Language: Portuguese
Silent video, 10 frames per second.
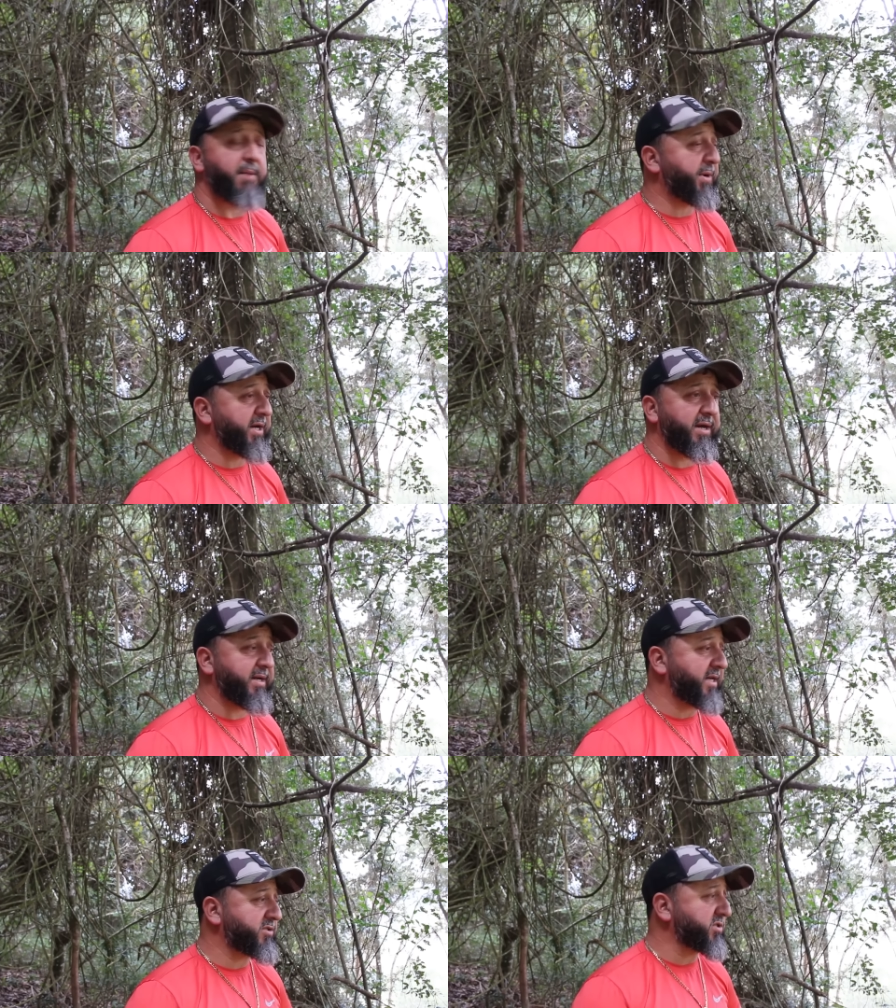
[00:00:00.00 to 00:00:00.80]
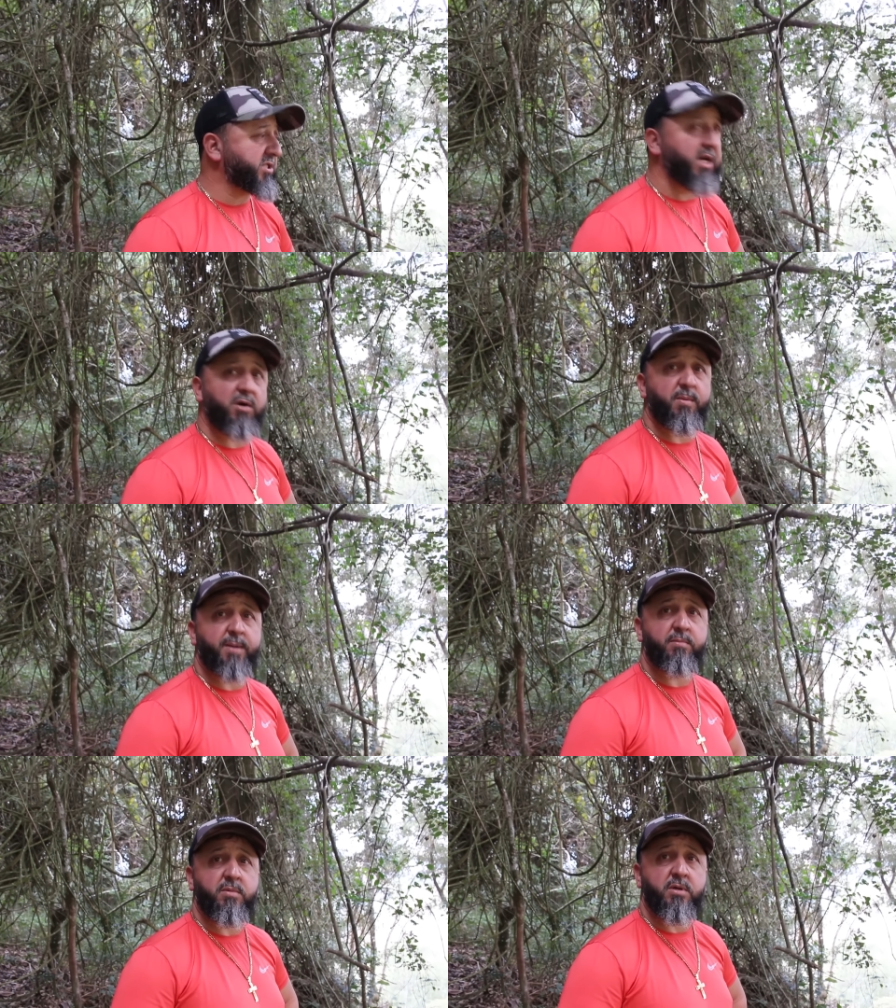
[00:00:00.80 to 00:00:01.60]
É, para quem quer sossego
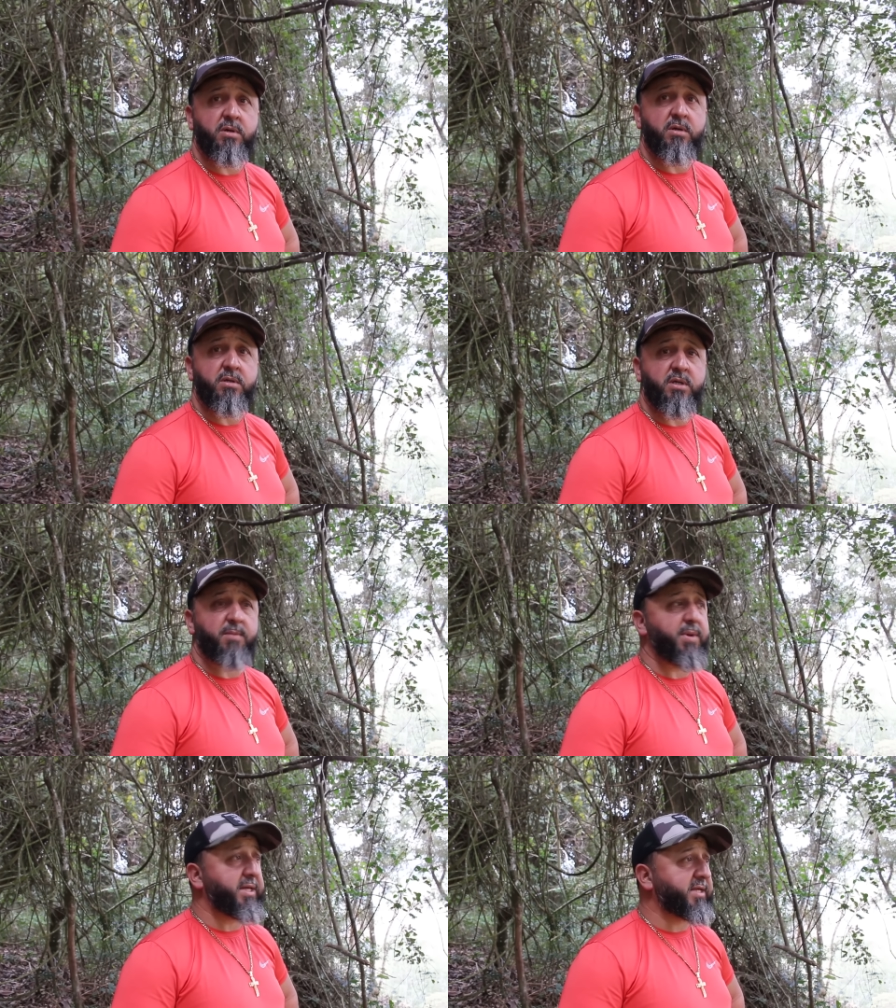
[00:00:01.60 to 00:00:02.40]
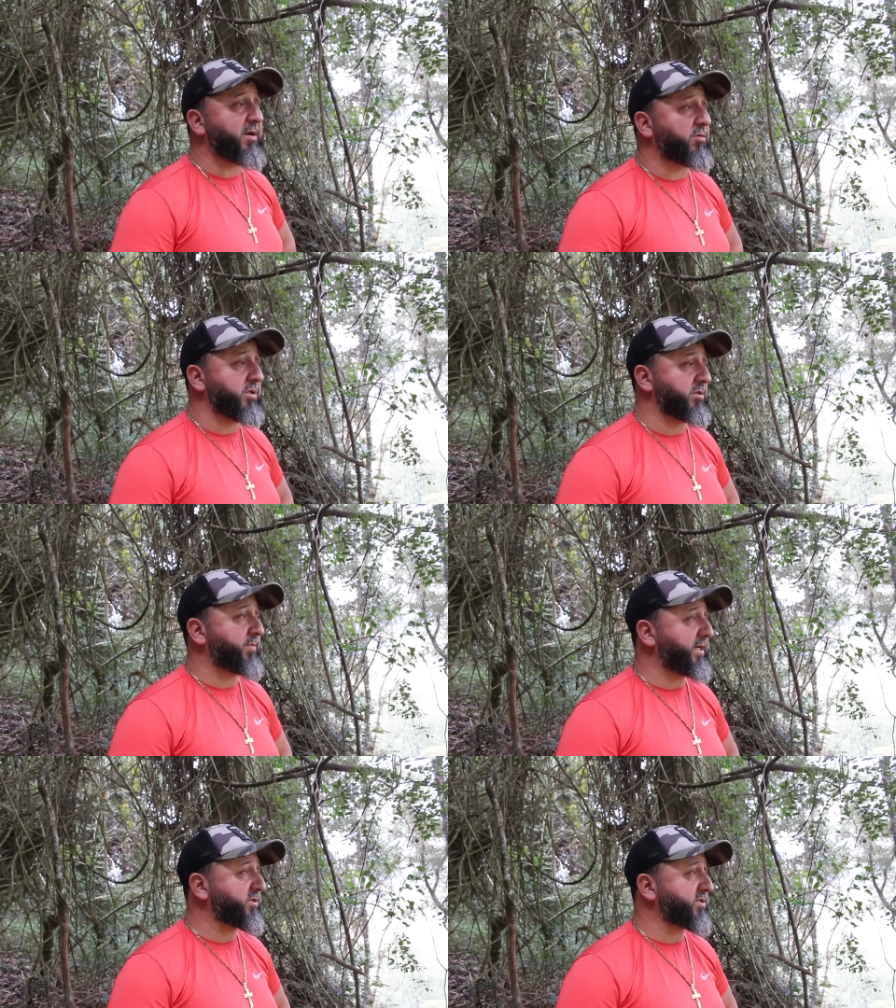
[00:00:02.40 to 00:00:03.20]
mesmo. Que é bem tranquilo,
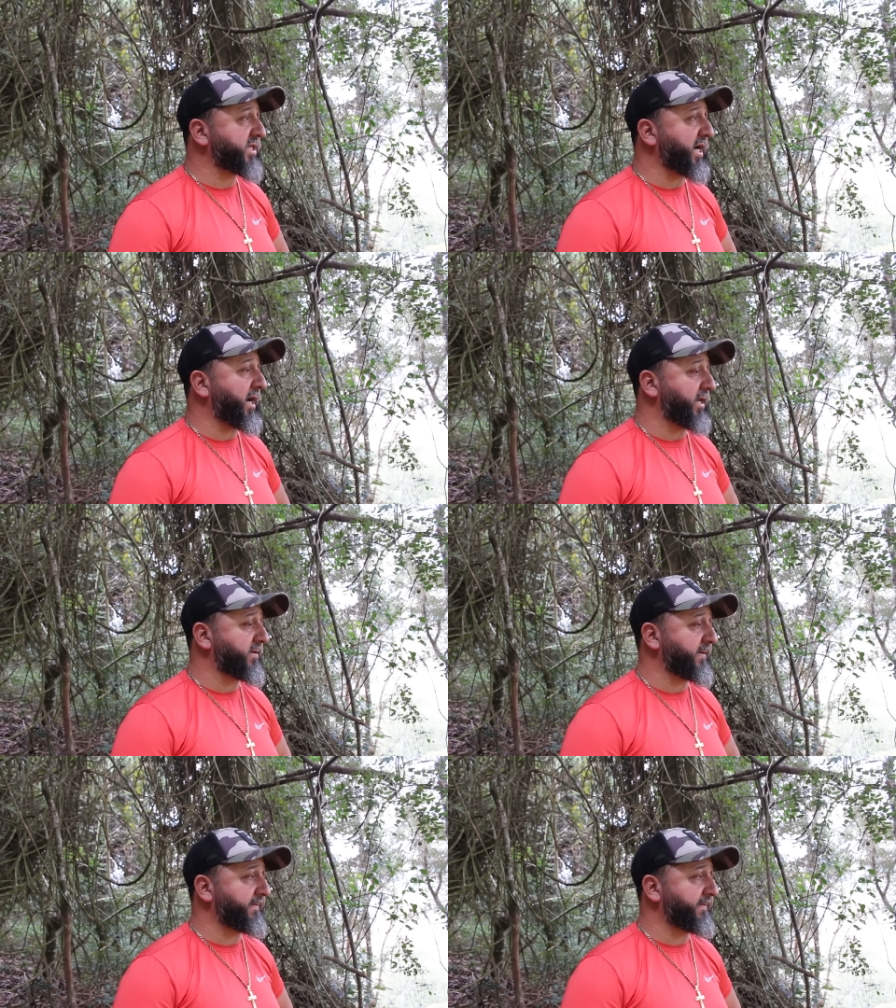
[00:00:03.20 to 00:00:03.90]
bem sossegado. Né?